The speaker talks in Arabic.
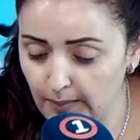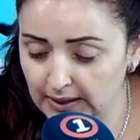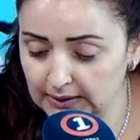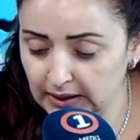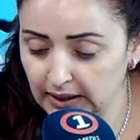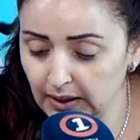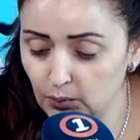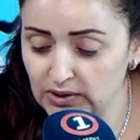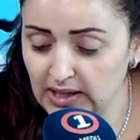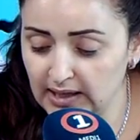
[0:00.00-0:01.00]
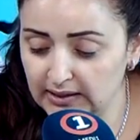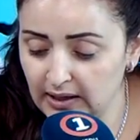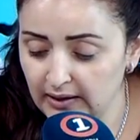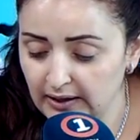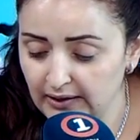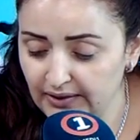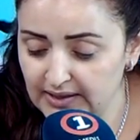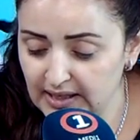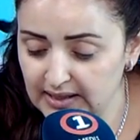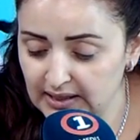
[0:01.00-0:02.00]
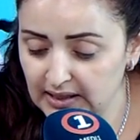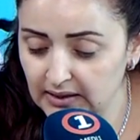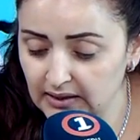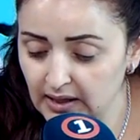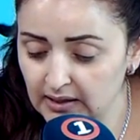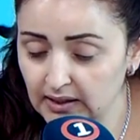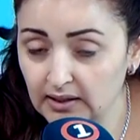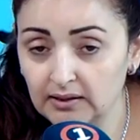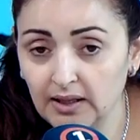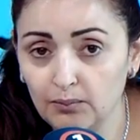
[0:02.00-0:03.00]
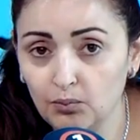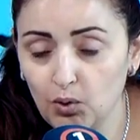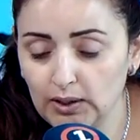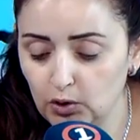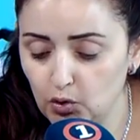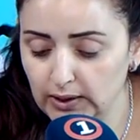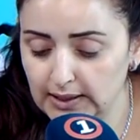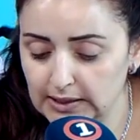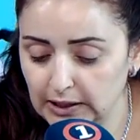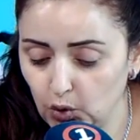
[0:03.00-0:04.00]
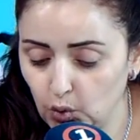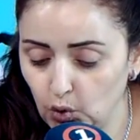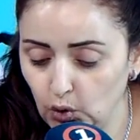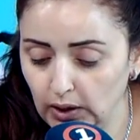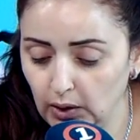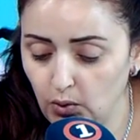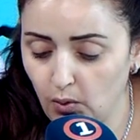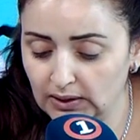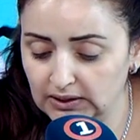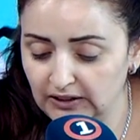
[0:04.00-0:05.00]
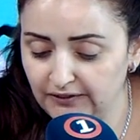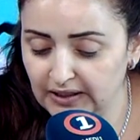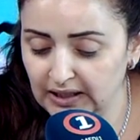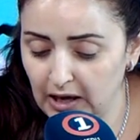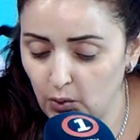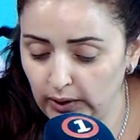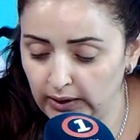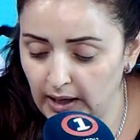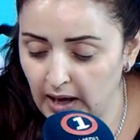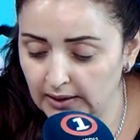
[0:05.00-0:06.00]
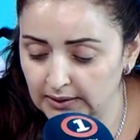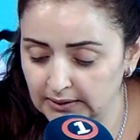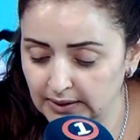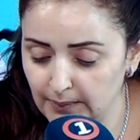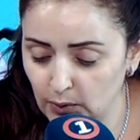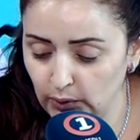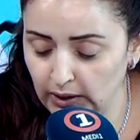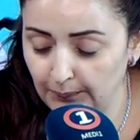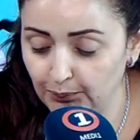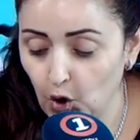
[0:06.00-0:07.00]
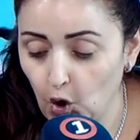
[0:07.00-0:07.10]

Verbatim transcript: عن طريق المساعدة في تحسين ضغط الدم والكوليسترول ووظيفة الأوعية الدموية